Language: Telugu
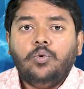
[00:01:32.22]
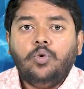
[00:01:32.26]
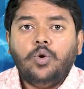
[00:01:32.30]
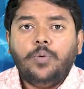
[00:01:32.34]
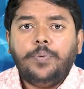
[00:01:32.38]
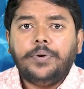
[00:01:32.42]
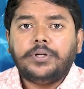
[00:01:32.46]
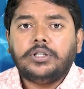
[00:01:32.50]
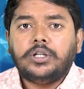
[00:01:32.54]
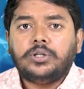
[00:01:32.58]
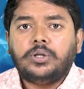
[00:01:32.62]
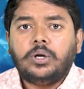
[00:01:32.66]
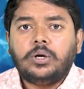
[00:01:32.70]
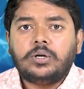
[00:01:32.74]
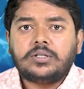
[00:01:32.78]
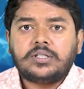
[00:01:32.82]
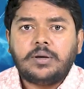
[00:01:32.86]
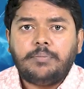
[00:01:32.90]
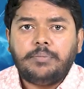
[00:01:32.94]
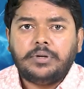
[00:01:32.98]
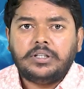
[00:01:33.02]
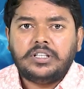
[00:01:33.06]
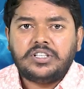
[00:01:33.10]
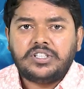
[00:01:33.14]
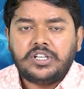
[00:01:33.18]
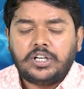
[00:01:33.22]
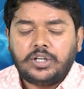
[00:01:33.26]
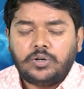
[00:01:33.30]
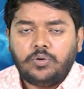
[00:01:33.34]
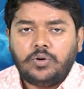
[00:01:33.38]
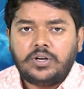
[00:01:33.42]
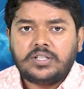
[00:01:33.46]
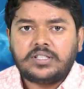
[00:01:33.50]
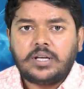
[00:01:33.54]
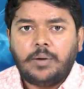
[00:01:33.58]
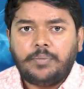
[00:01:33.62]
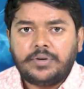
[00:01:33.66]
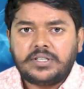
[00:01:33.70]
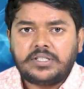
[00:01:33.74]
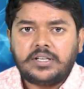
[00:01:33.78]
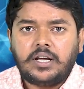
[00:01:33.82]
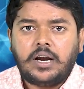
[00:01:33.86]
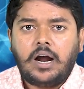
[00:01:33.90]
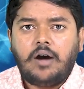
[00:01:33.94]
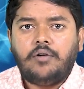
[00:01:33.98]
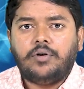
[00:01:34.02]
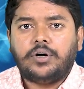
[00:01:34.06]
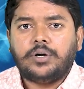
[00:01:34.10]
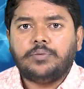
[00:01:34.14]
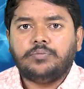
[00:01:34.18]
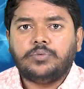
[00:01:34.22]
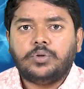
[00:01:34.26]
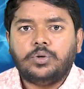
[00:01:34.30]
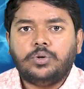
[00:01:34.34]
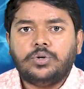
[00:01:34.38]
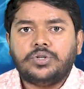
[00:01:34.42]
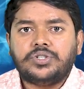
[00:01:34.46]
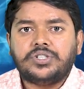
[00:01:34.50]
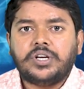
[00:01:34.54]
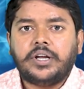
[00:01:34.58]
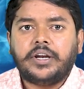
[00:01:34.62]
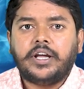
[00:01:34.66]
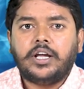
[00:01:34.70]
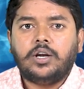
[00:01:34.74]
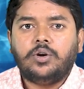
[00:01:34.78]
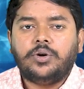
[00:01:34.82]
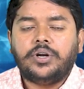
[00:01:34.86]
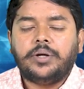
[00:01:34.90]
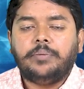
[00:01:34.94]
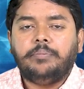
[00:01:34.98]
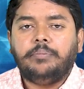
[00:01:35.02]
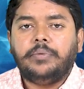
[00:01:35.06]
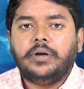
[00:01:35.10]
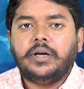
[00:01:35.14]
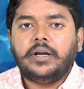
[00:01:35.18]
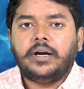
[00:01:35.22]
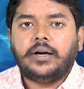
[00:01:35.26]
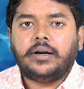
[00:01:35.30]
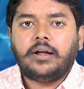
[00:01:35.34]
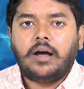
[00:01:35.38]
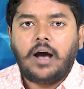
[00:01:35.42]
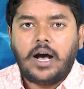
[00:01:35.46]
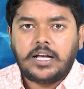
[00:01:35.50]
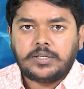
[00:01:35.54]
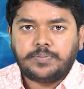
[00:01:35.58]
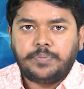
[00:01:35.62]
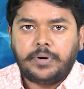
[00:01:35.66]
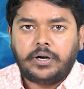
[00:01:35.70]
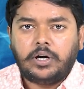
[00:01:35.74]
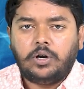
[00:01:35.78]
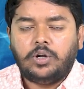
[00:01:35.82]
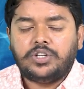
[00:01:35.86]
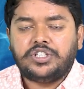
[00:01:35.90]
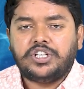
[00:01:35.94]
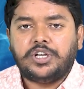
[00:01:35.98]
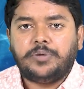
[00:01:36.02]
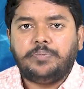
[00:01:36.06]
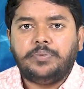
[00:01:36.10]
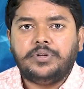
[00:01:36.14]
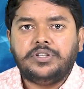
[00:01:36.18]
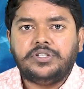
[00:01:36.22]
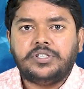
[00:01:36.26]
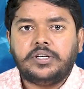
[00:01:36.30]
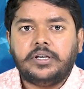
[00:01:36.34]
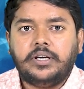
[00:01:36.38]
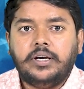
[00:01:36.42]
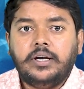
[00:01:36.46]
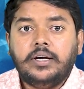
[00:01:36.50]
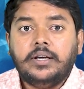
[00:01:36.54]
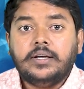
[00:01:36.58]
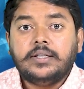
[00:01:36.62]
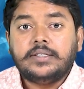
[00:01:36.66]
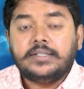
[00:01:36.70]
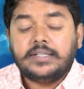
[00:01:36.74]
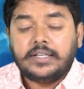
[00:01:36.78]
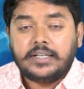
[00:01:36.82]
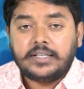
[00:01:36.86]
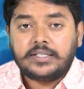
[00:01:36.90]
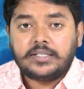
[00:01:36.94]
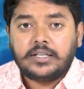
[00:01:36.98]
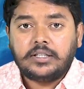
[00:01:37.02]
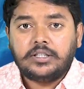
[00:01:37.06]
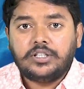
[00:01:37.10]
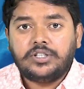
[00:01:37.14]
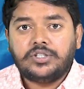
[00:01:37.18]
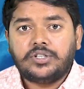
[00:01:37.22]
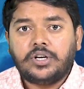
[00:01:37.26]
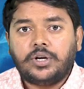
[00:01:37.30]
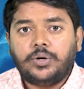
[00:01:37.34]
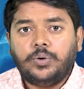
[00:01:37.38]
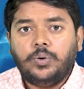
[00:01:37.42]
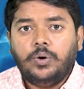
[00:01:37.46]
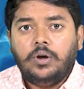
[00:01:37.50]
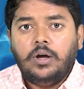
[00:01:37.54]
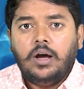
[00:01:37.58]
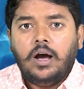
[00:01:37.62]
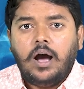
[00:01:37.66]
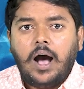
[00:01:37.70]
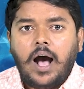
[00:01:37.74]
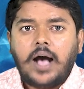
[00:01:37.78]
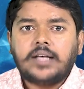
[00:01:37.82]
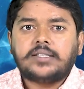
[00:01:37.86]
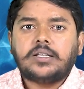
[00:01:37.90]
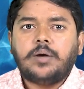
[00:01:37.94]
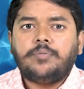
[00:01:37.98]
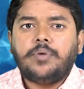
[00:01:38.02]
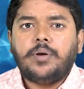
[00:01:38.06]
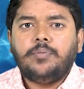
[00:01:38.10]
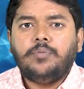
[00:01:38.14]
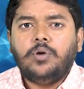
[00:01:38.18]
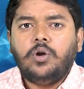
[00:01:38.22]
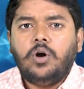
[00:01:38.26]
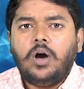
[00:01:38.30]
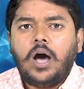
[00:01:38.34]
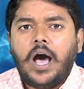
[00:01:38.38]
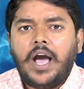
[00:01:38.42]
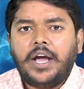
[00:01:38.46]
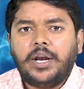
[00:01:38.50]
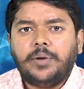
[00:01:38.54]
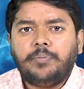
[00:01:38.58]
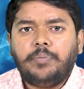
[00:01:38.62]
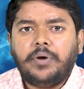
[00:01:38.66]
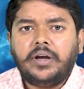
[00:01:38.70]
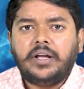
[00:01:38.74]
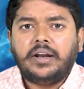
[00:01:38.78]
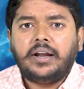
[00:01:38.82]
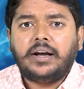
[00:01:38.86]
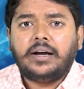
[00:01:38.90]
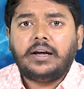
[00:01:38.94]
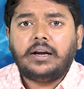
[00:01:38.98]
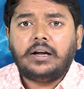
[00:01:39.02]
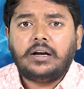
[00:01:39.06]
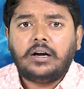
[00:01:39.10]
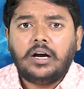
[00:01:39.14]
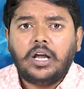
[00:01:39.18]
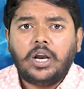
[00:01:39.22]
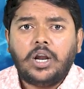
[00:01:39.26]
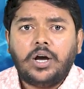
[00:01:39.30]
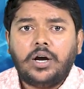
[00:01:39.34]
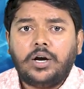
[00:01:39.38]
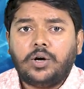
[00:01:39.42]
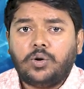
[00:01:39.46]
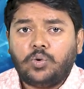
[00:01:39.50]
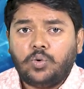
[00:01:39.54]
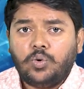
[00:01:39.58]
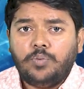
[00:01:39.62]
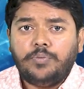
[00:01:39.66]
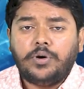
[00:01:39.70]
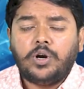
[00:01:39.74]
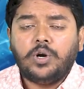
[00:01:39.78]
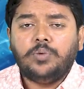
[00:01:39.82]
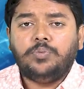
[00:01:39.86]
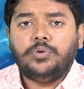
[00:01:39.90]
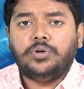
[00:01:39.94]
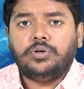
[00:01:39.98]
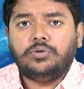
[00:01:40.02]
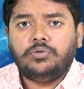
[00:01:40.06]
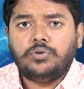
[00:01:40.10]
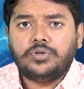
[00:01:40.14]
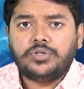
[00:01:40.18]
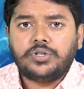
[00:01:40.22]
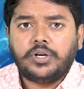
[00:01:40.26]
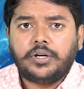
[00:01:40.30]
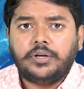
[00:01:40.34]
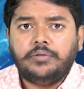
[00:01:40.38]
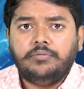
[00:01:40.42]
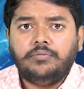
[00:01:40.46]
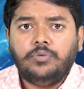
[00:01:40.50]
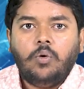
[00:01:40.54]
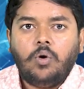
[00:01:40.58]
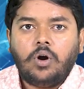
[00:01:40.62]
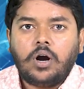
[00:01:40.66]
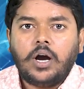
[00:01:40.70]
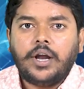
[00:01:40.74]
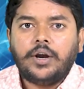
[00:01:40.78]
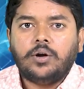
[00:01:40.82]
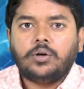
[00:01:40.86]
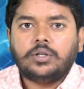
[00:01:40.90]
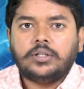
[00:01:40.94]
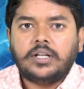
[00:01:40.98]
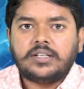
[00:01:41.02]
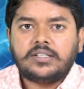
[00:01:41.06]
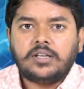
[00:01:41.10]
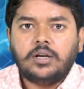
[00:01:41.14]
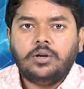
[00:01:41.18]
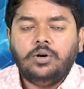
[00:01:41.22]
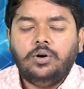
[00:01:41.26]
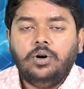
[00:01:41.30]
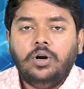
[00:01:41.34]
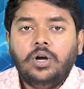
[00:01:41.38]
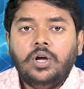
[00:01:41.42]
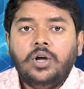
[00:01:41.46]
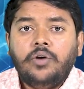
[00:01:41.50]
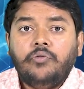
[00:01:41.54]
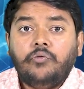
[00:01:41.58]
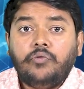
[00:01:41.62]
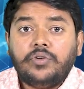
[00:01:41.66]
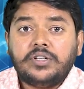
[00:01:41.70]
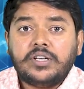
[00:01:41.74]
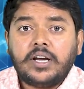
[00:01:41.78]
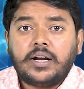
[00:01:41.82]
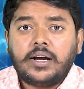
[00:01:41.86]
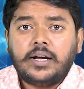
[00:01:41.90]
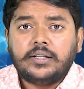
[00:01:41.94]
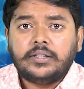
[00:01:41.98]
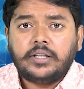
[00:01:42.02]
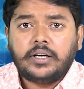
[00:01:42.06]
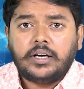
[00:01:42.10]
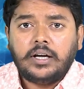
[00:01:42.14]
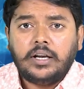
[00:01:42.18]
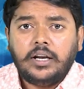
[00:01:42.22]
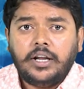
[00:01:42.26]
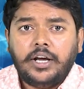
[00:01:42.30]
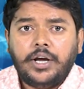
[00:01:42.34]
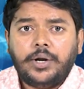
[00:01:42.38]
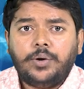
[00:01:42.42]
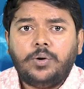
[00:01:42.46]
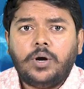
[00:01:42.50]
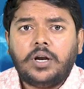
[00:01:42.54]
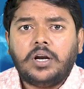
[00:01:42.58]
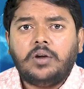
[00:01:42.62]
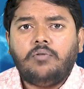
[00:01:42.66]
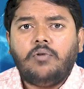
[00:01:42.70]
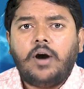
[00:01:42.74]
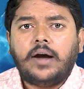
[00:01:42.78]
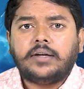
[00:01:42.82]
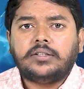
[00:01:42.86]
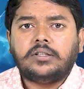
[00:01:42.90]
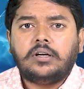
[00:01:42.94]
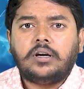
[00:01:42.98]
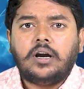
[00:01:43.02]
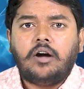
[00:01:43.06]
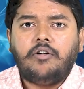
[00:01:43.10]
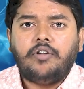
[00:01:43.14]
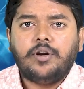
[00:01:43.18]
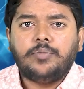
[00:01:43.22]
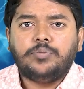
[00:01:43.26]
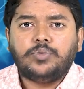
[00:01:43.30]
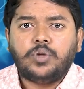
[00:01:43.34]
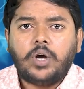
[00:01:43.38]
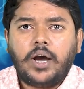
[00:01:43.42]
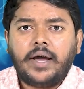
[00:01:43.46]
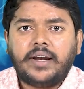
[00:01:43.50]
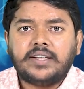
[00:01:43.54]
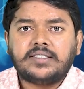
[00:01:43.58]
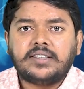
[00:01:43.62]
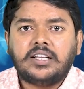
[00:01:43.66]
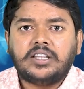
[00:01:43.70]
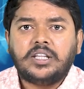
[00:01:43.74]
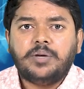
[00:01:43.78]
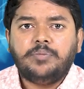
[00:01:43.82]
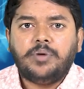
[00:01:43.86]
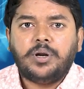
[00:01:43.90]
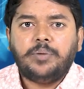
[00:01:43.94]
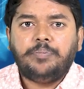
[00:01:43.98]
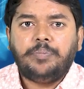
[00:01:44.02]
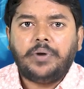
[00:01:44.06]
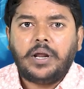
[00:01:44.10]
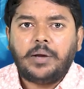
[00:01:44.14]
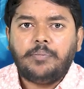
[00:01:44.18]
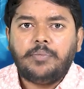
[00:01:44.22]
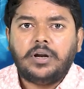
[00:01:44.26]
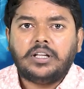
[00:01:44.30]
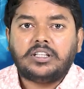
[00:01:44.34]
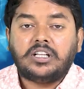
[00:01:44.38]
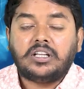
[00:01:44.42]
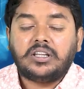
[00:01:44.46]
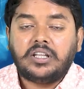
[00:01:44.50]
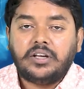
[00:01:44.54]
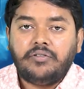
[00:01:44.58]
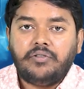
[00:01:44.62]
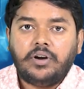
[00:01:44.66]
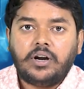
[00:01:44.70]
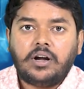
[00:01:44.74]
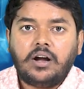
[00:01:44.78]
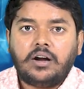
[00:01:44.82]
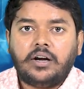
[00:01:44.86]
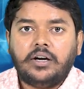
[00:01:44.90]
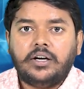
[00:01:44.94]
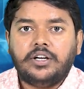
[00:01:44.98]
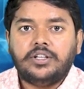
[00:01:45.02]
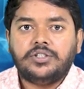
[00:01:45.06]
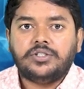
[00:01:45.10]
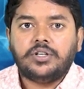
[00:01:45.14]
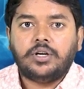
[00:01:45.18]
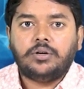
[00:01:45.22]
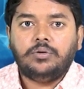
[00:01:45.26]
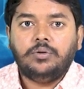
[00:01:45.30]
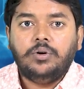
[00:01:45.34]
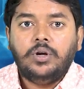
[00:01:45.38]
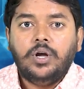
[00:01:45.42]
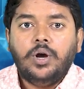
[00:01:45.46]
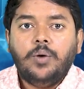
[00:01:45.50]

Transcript: ఊపిరితిత్తులకు సంబంధించినటువంటి సమస్య రావడంతో చెన్నైలోని మీరట్ హాస్పిటల్లో చేర్పించి చికిత్స అందించారు ఆ సమయంలో ఆయనపై రకరకాల రూమర్లు పుట్టుకొచ్చాయి ఒకనొక దశలో విజయకాంత్ ఇక లేరు అన్న వార్తలు రావడంతో ఆయన సతీమణి ప్రేమలత తీవ్రంగా ఖండించారు